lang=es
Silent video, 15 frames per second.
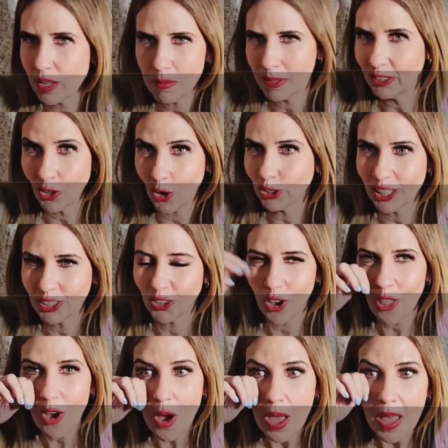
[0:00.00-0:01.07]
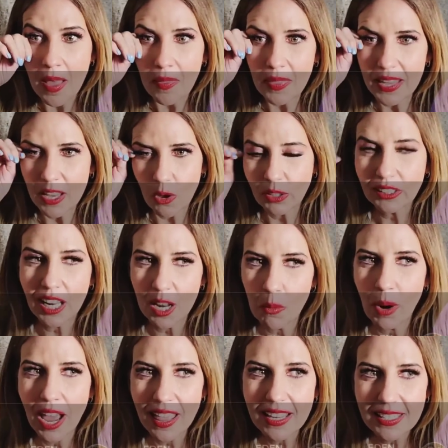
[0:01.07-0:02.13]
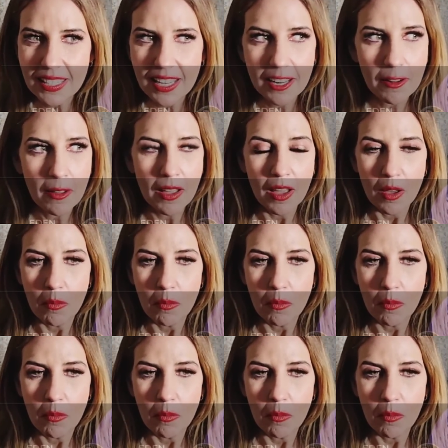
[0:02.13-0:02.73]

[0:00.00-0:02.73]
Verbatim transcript: el mitote y todo, dije, ahorita le voy a decir,